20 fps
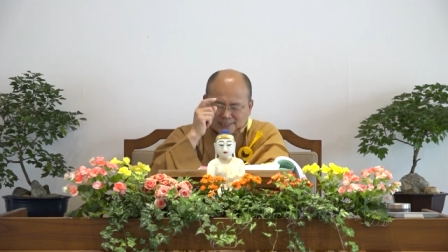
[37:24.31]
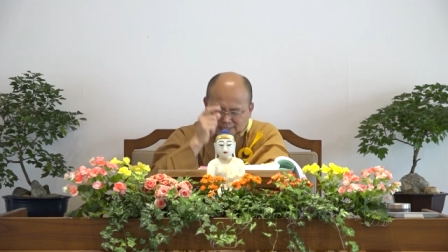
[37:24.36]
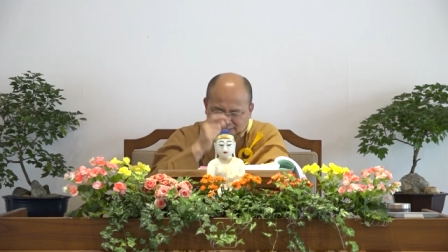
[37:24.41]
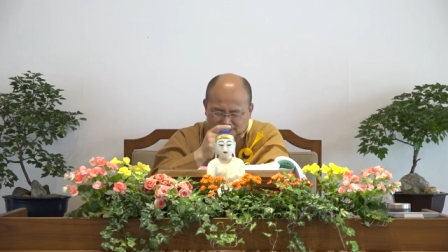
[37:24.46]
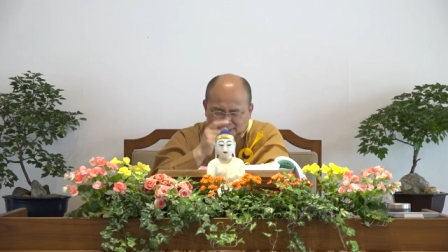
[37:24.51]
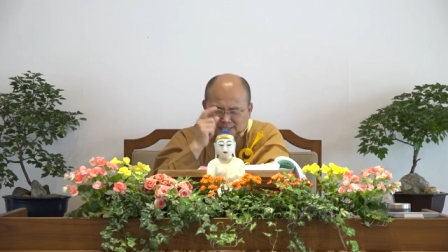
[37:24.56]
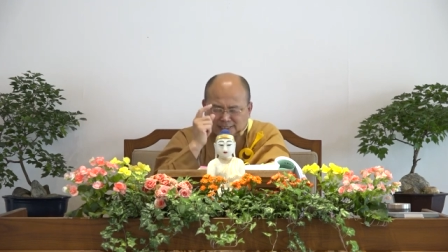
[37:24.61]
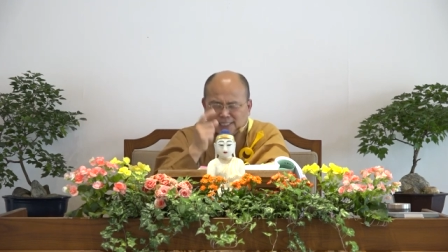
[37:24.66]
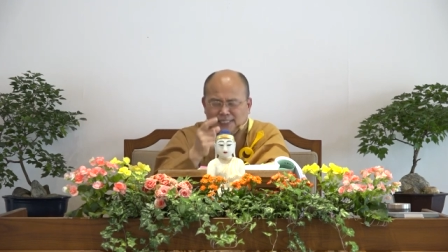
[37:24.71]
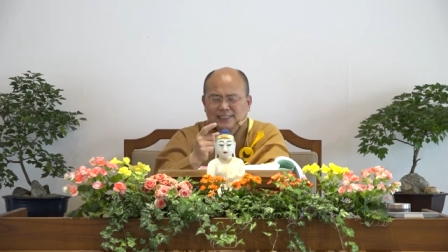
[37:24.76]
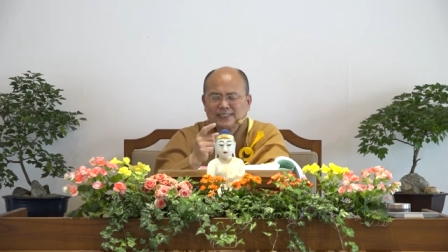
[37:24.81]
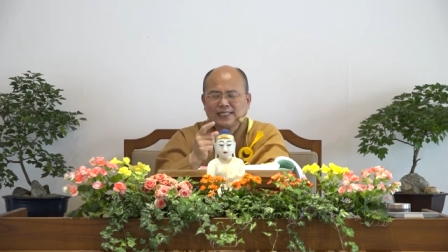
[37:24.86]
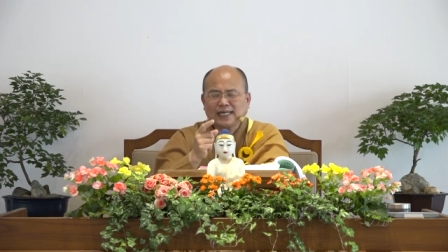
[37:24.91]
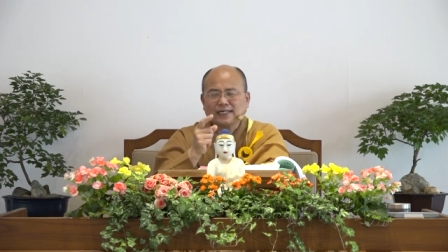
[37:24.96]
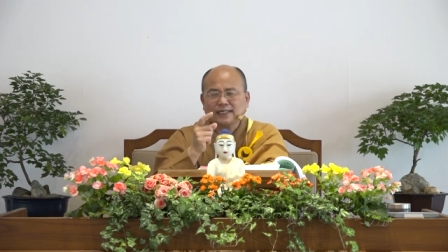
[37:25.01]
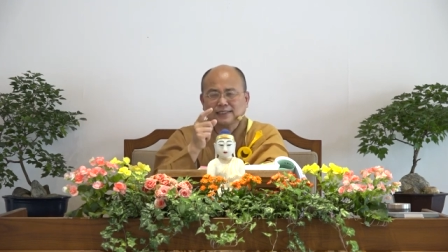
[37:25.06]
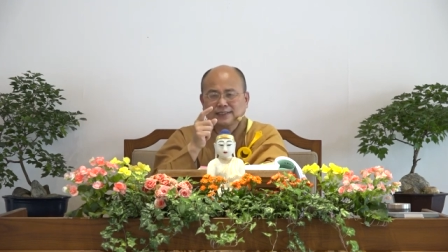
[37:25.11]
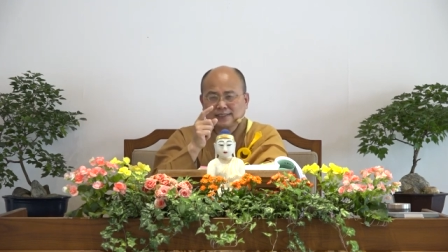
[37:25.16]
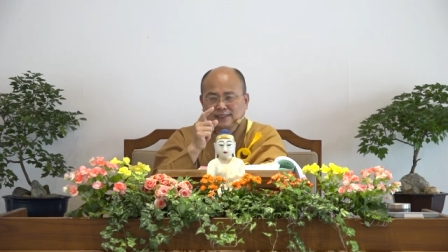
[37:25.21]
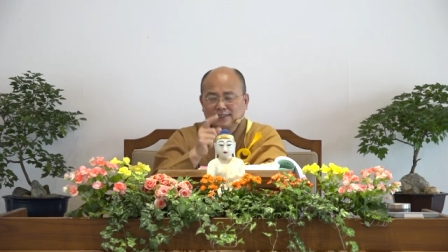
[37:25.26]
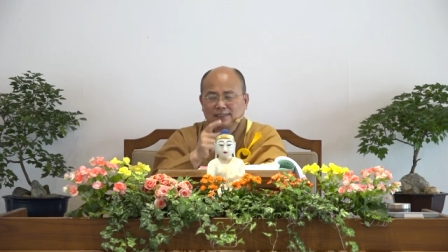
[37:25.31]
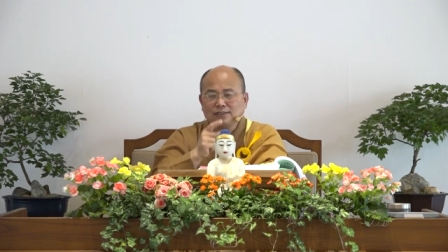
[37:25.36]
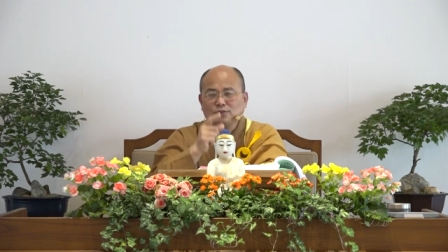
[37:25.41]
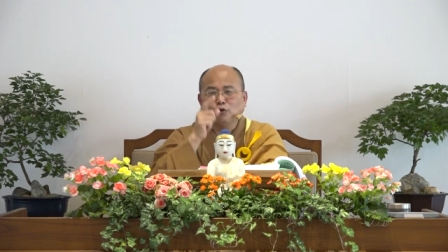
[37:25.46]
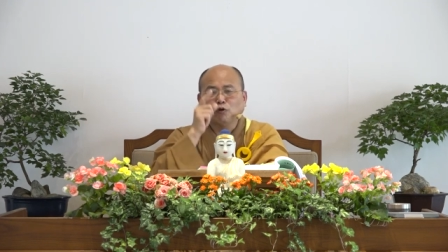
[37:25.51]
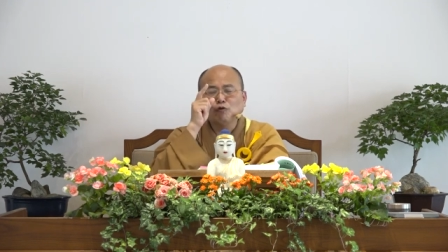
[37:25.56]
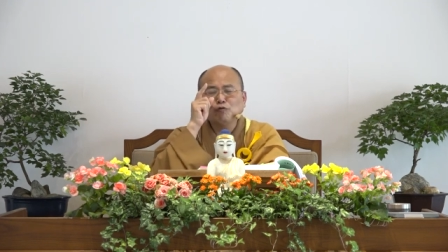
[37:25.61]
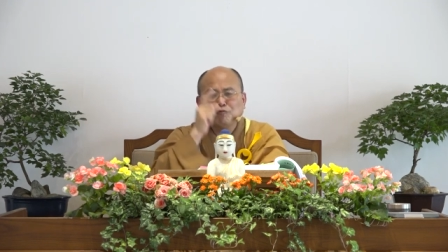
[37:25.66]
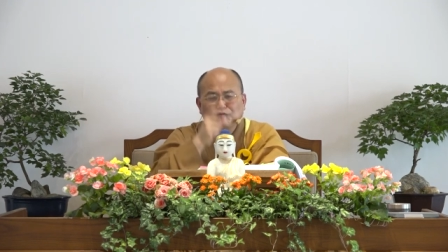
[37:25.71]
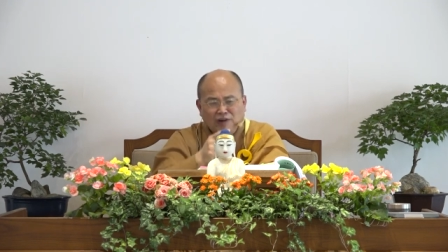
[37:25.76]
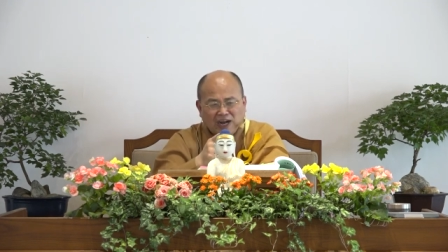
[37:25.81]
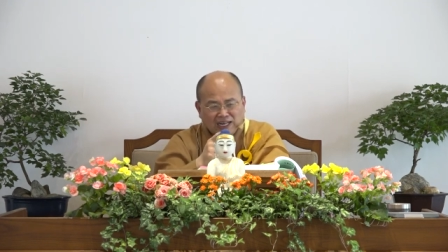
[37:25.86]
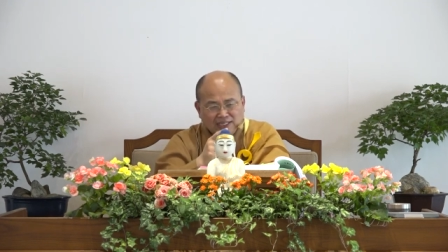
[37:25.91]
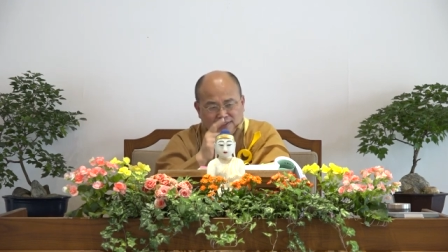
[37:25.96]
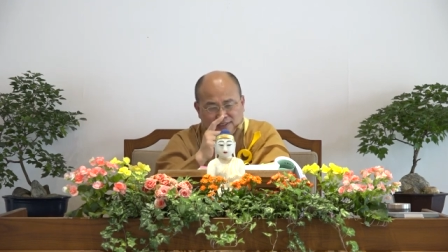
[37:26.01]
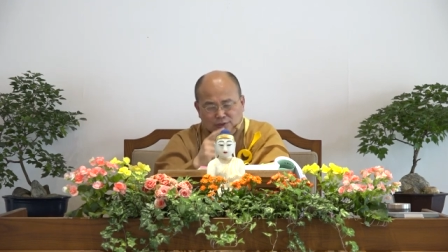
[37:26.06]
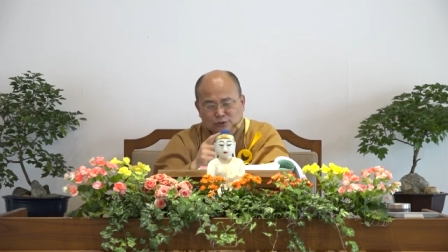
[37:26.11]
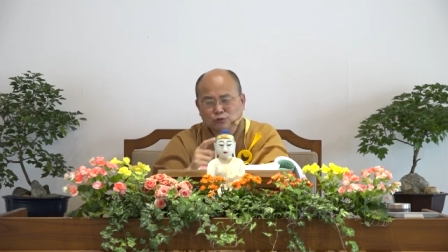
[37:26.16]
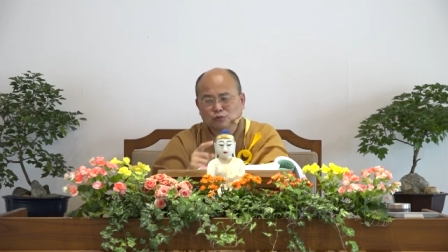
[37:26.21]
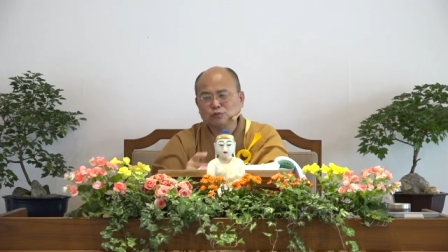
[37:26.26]
直接讲是由
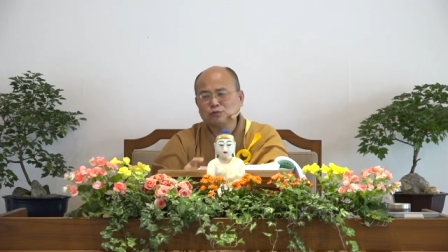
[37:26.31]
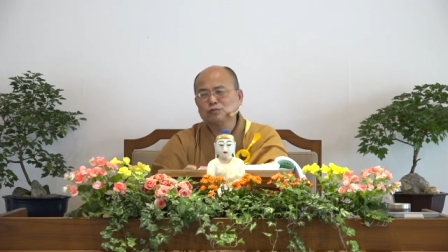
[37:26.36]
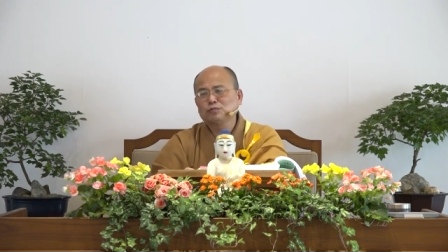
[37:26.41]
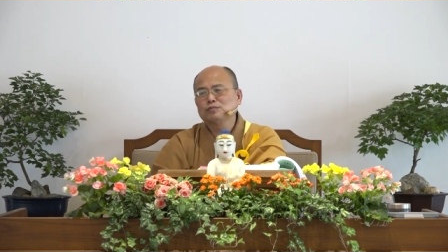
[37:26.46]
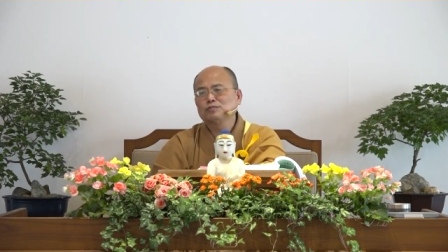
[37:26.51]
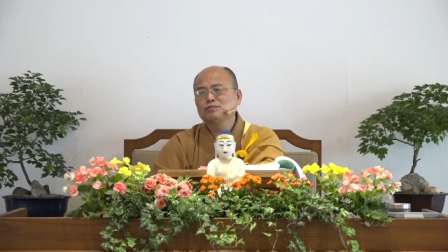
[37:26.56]
法得度，